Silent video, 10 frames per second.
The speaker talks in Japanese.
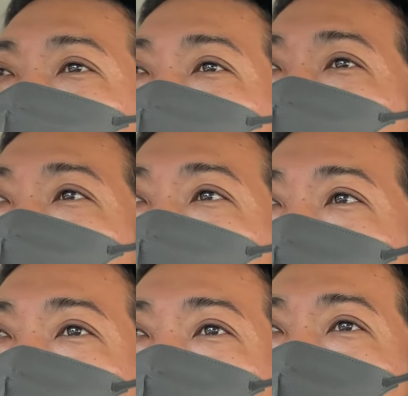この間もあ
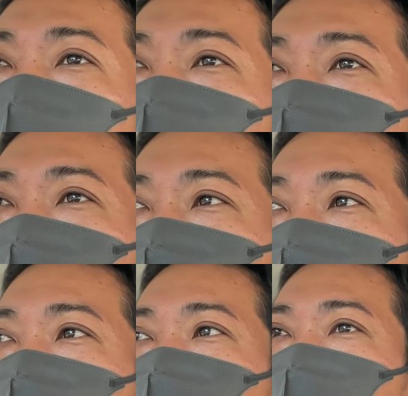のバイクを呼ん
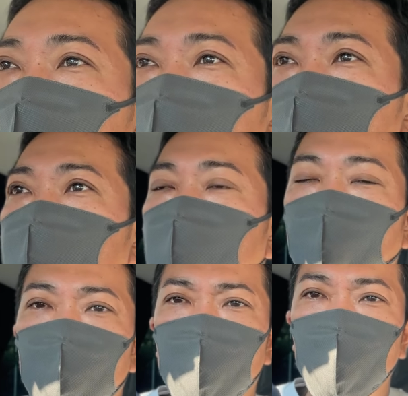だでしょ。で、ま
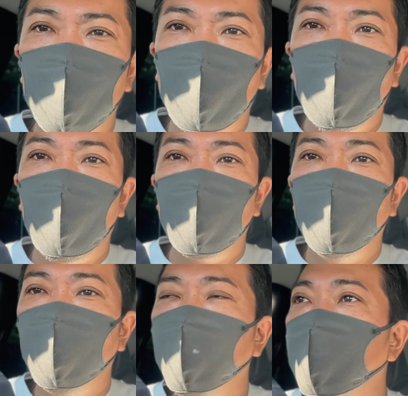あ今日今からあ
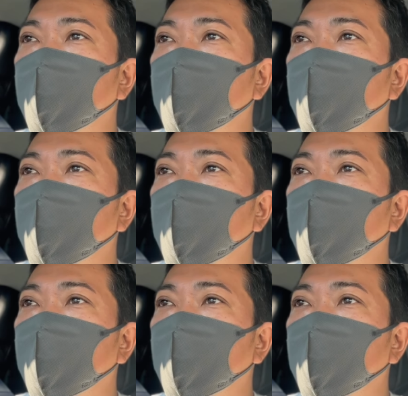の